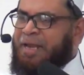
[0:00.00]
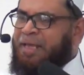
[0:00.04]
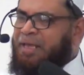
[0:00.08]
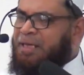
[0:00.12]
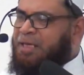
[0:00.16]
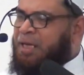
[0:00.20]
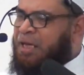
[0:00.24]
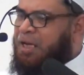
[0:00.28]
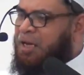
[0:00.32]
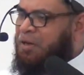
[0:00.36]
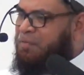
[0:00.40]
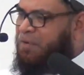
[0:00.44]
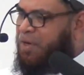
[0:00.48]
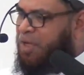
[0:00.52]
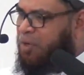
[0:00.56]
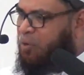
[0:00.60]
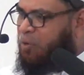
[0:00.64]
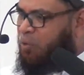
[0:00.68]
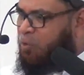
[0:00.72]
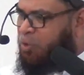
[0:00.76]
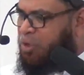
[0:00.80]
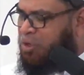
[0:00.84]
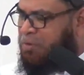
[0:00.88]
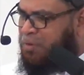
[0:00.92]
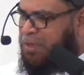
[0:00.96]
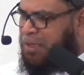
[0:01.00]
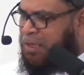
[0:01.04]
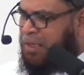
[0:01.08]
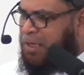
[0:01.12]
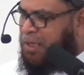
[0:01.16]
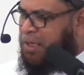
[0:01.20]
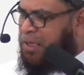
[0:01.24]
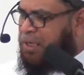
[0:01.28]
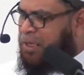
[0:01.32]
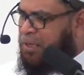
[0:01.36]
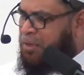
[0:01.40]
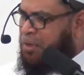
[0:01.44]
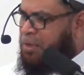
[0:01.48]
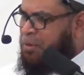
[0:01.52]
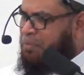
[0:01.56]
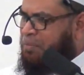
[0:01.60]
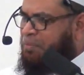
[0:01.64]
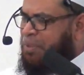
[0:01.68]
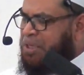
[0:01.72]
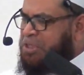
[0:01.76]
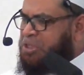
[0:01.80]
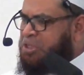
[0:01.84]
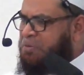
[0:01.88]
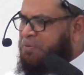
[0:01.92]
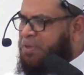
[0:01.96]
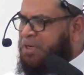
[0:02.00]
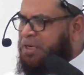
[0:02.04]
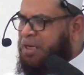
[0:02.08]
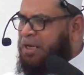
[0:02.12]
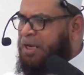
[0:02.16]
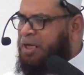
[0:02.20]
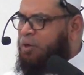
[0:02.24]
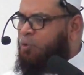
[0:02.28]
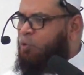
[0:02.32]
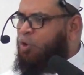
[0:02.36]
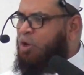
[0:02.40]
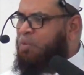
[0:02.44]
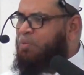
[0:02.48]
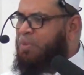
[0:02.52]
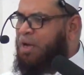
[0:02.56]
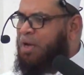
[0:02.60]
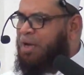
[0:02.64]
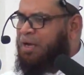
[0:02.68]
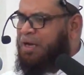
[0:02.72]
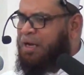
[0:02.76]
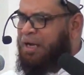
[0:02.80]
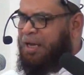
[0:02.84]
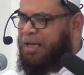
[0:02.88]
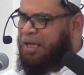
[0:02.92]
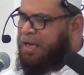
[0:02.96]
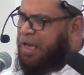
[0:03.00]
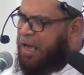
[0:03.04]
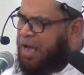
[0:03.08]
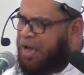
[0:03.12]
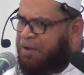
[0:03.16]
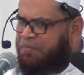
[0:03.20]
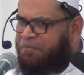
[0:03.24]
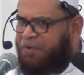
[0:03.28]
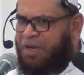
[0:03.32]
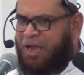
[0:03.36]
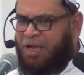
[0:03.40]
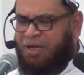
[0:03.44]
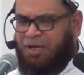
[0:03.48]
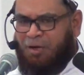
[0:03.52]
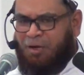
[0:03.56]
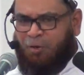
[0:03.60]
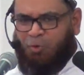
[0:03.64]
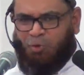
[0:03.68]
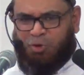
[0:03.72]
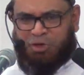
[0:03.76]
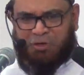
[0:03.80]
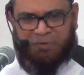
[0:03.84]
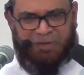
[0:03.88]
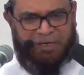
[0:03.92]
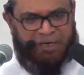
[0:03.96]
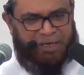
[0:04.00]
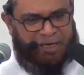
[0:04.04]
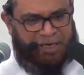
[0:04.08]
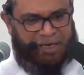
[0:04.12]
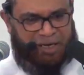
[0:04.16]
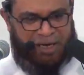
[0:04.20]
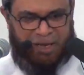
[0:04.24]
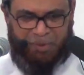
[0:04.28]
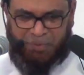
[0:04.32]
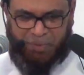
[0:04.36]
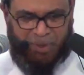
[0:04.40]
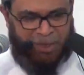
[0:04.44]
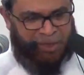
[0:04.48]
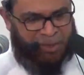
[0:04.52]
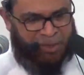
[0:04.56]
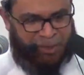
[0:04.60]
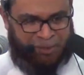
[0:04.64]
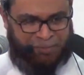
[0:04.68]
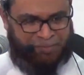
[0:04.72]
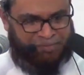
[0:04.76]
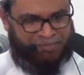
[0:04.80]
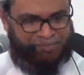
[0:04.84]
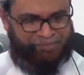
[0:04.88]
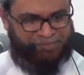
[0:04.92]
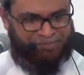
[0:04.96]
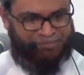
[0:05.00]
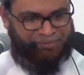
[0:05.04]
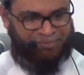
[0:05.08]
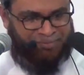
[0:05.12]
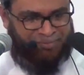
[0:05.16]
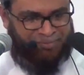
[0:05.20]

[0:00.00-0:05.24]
அறிக்கைகள் விடக்கூடியவர்கள் மற்றவர்களை உலமாக்களை காபிராக்கக்கூடியவர்களை எல்லாம் பார்க்குறோம்